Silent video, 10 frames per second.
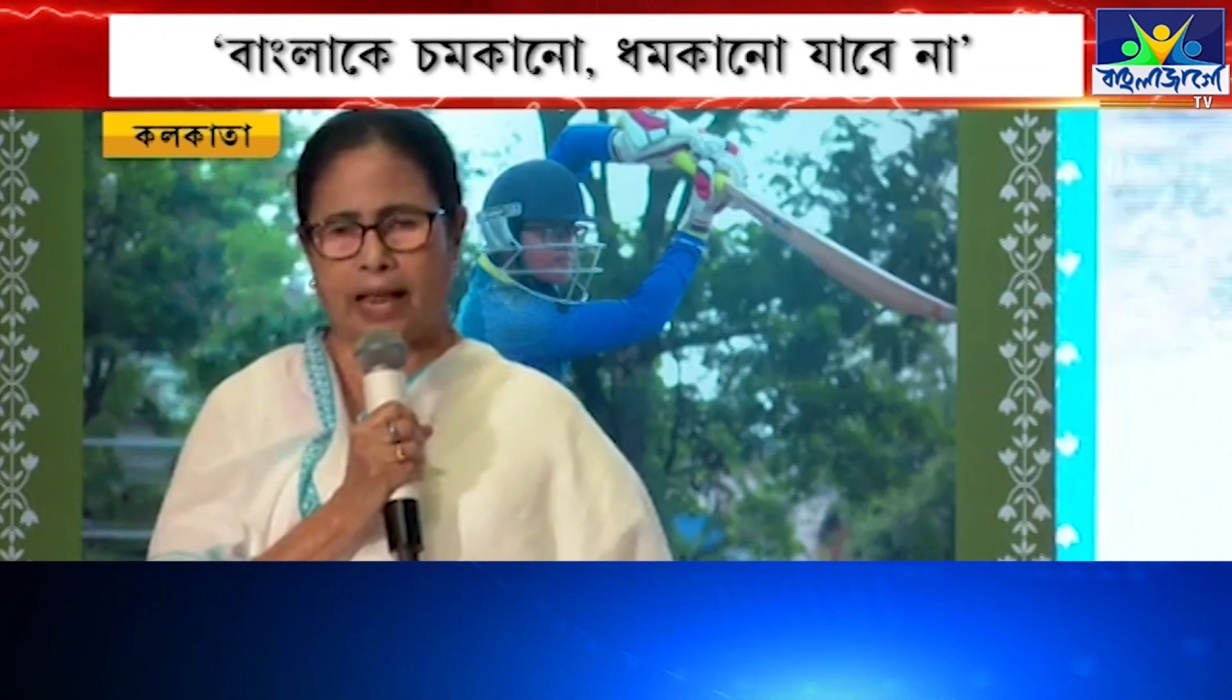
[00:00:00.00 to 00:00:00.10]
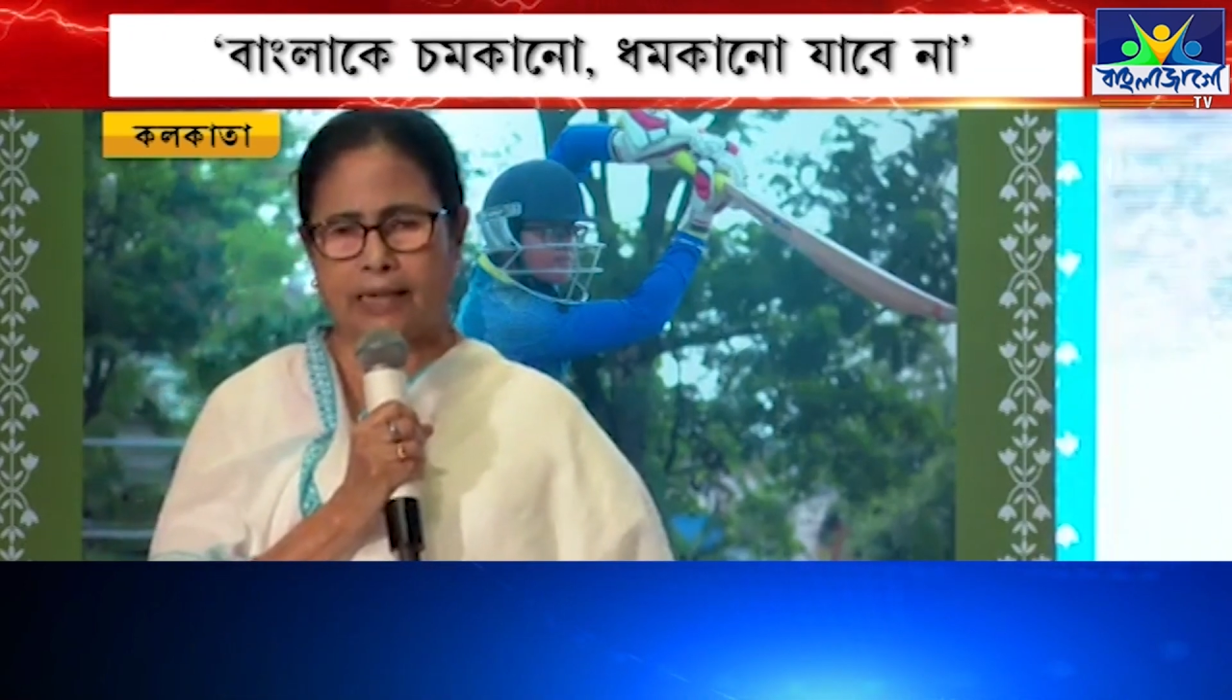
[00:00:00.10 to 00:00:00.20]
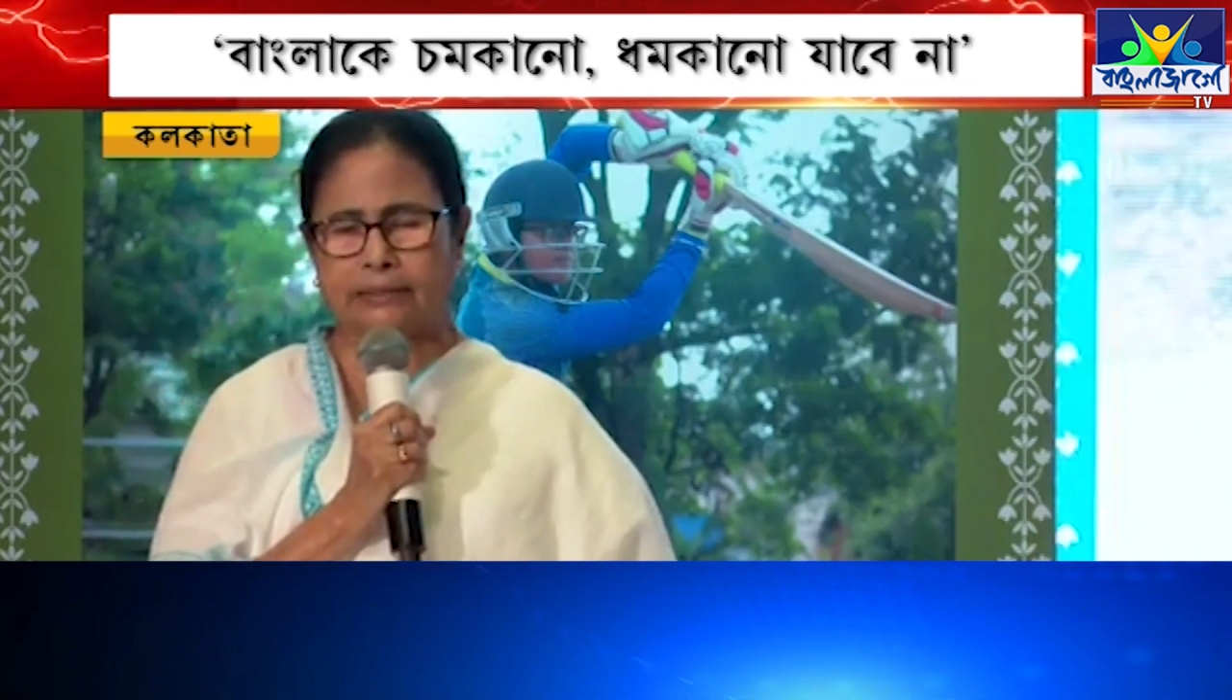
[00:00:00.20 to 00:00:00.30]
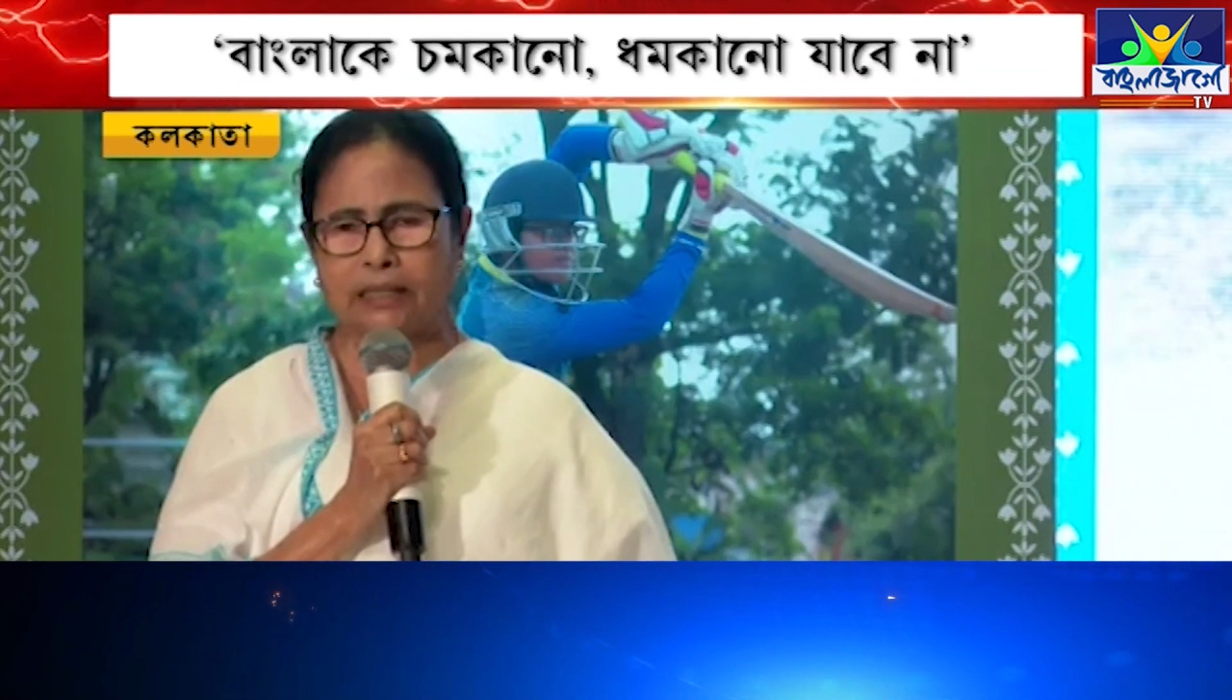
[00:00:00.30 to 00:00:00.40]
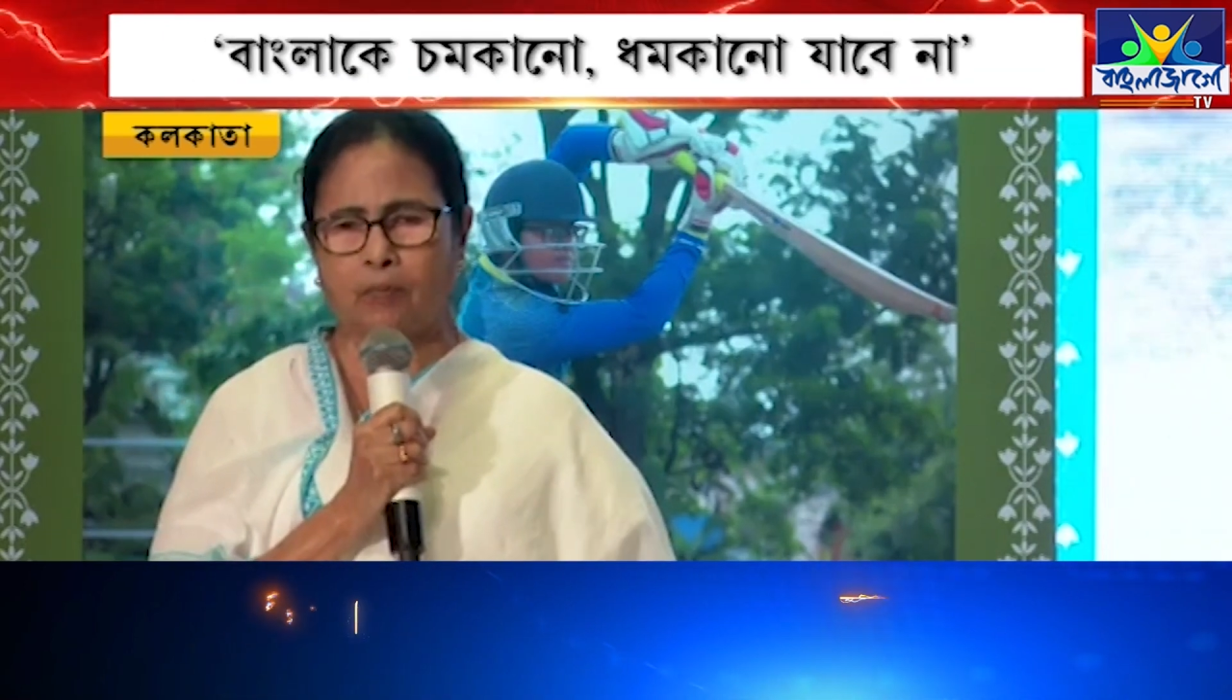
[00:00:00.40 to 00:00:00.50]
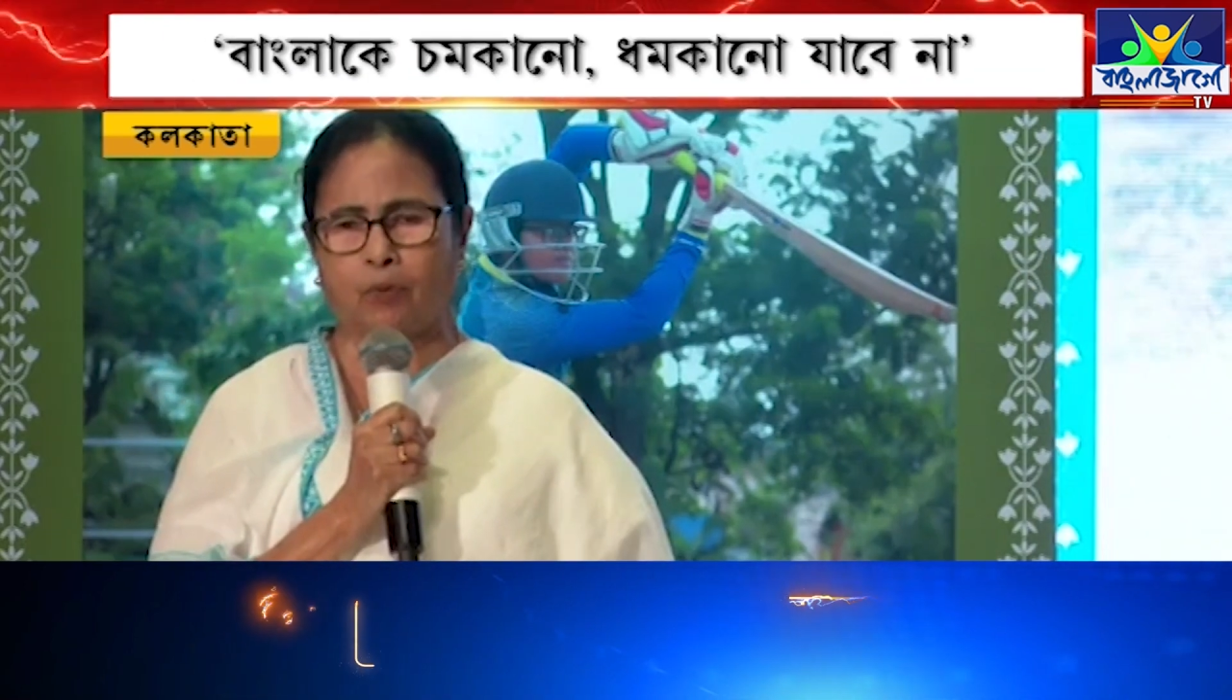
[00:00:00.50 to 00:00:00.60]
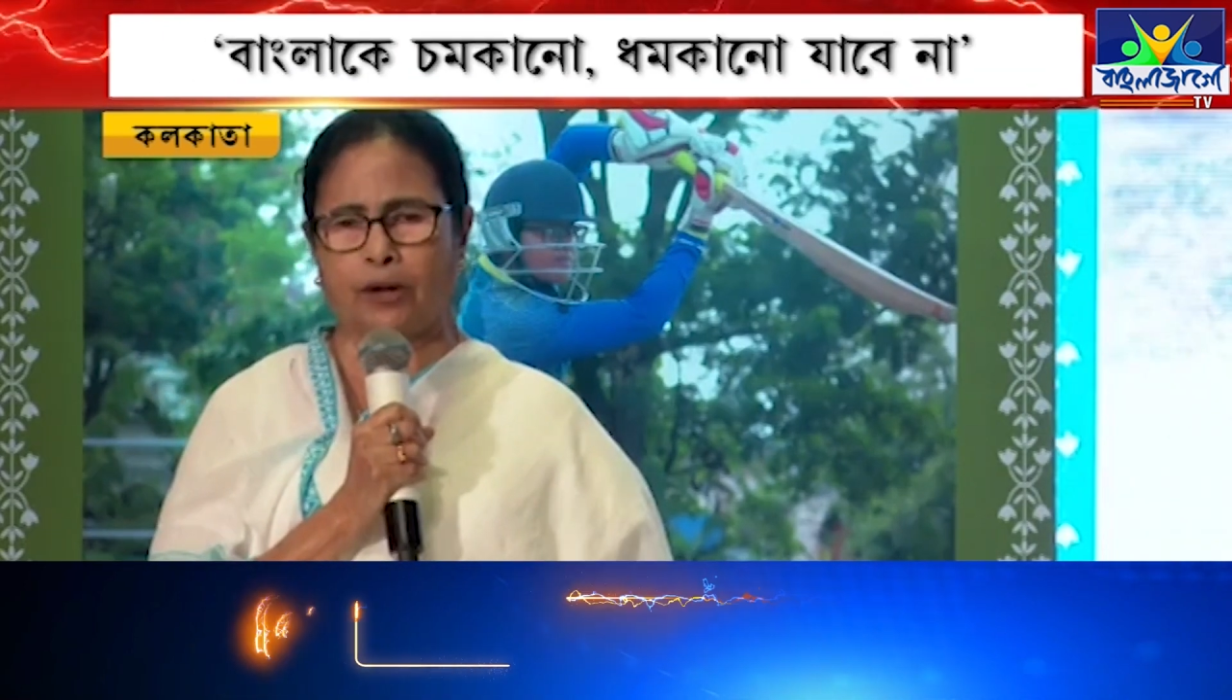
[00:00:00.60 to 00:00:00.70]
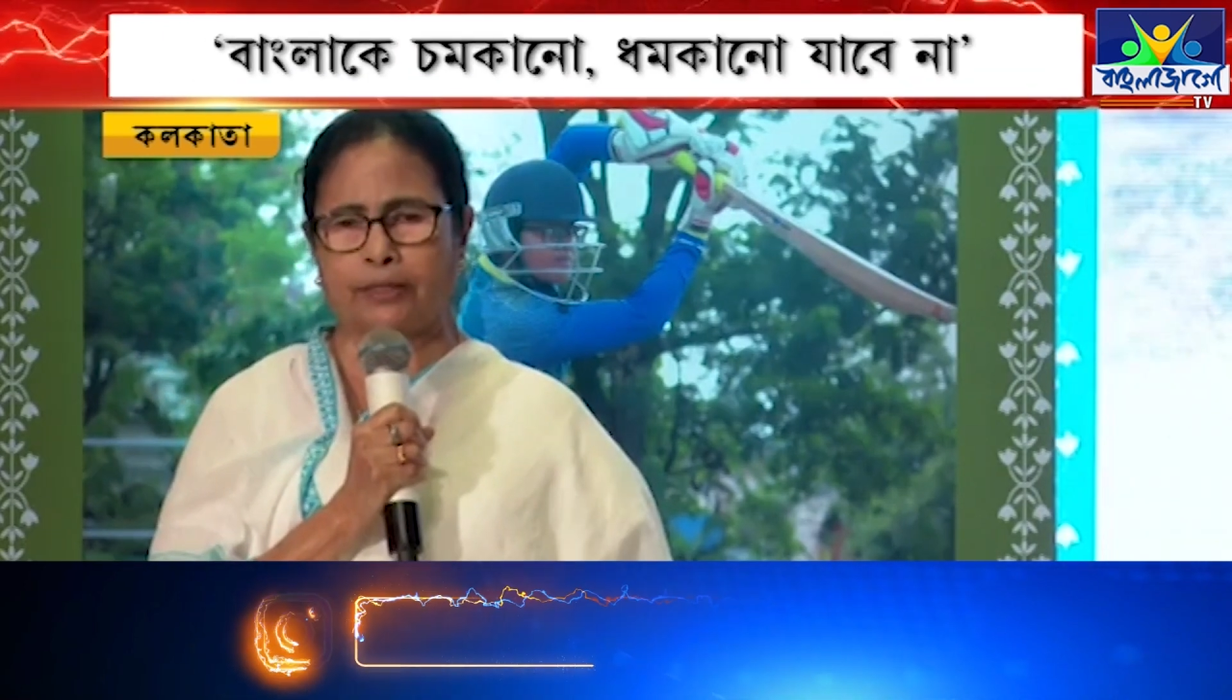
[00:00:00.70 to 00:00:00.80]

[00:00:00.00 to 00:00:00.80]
একটার পর